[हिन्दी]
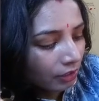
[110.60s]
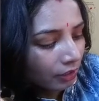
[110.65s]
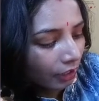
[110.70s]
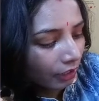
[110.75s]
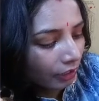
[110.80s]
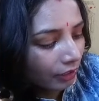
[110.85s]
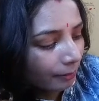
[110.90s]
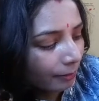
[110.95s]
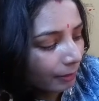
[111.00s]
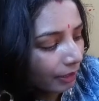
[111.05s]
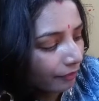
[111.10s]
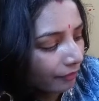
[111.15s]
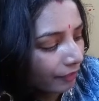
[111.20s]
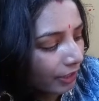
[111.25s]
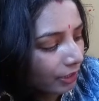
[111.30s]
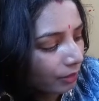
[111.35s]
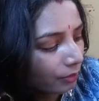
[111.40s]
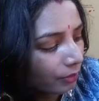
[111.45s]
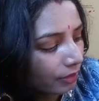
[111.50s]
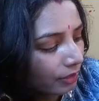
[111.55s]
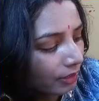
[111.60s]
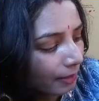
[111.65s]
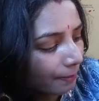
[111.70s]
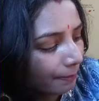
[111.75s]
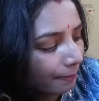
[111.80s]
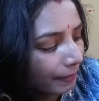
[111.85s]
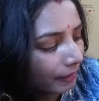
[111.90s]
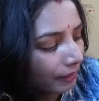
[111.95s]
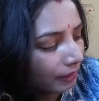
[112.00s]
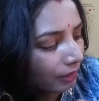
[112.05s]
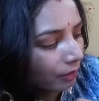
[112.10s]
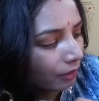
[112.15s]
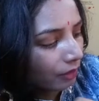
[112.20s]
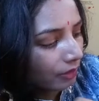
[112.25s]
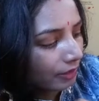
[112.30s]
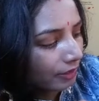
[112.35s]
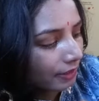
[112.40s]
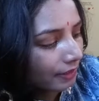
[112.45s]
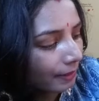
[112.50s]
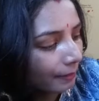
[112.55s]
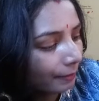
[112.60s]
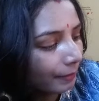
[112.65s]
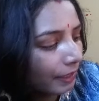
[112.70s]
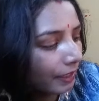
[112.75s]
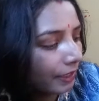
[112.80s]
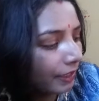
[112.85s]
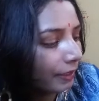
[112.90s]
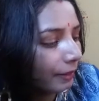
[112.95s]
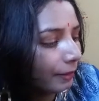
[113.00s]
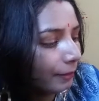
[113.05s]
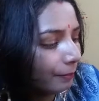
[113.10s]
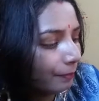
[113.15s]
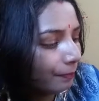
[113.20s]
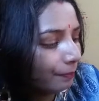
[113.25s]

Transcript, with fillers: ताकि मेरा फेस थोड़ा सा पतला और स्लिम दिखे